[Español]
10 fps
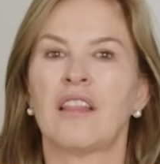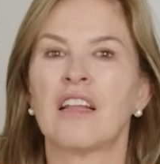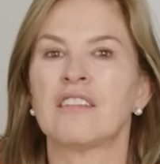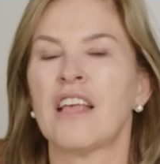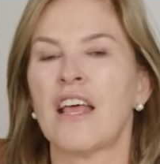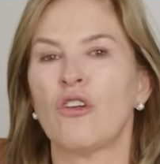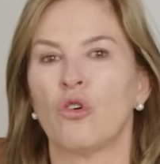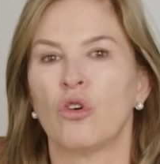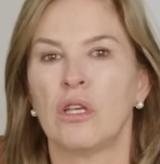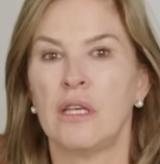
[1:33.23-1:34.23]

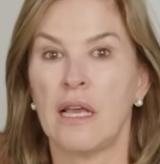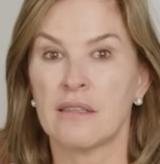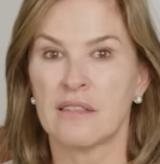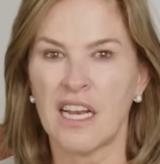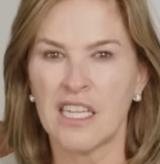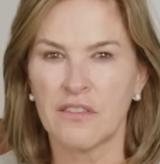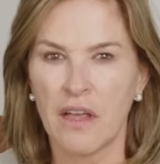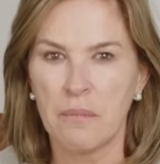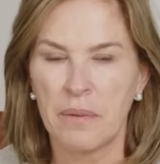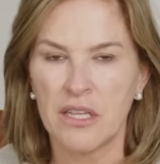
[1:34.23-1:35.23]
Tercero, y esta les
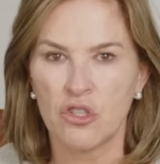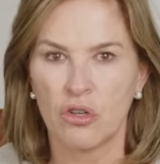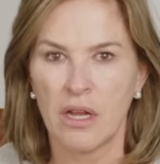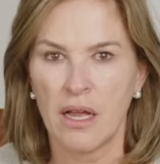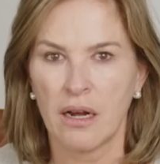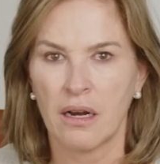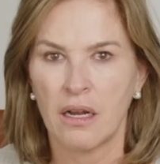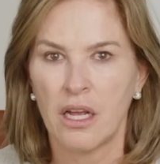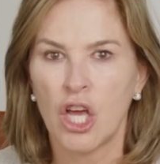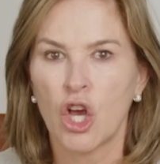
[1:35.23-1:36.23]
va a impresionar,
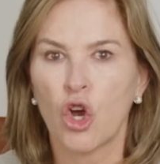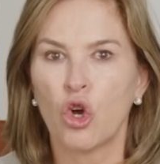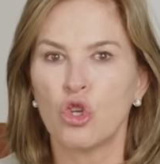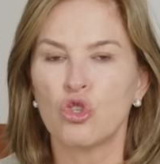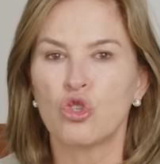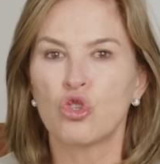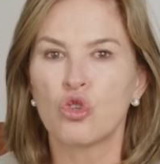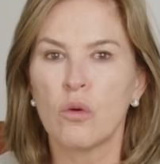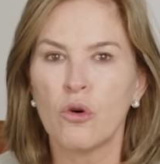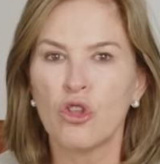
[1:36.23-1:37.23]

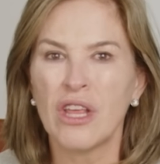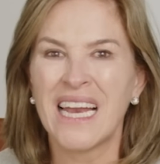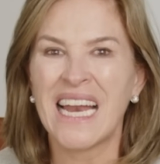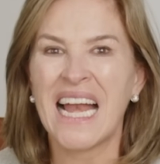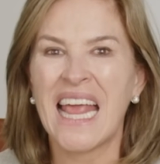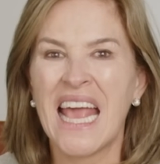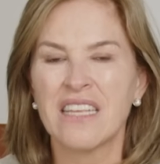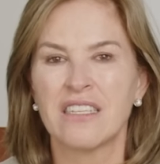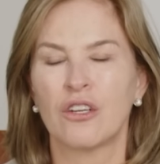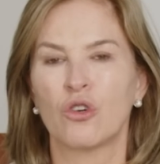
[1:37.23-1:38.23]
consumo de
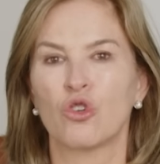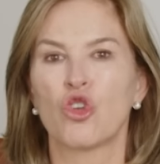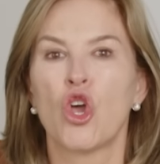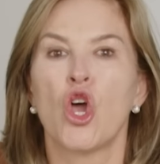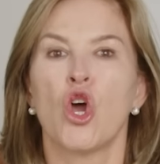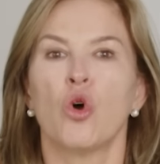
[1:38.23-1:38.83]
analgésicos.